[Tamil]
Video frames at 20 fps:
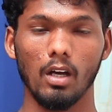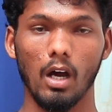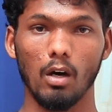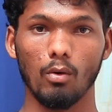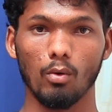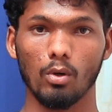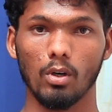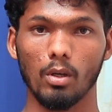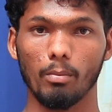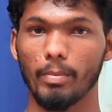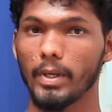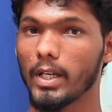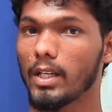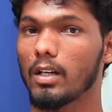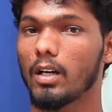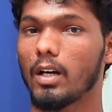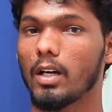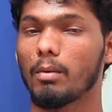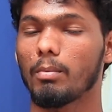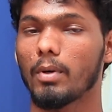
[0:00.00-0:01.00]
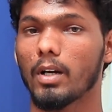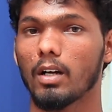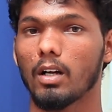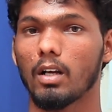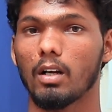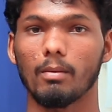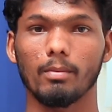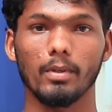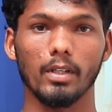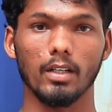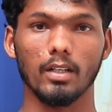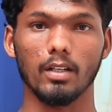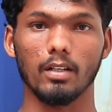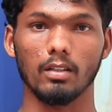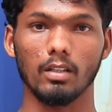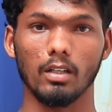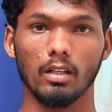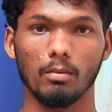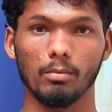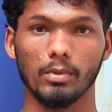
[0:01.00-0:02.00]
அவரோட பேர் அடிபடலை
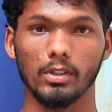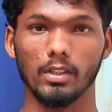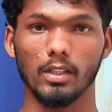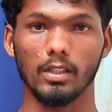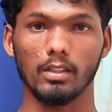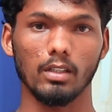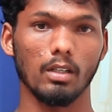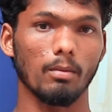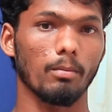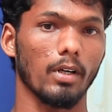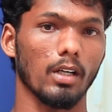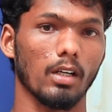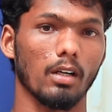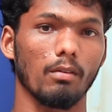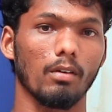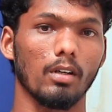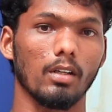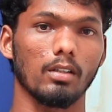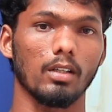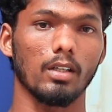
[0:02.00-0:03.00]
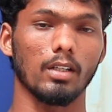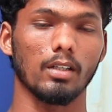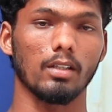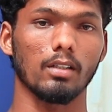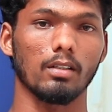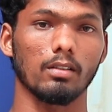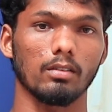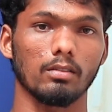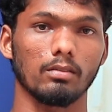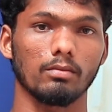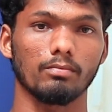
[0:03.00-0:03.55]
அப்படிங்கிறதா நம்ம இந்த இடத்துல பார்க்க வேண்டியதாக இருக்கிறது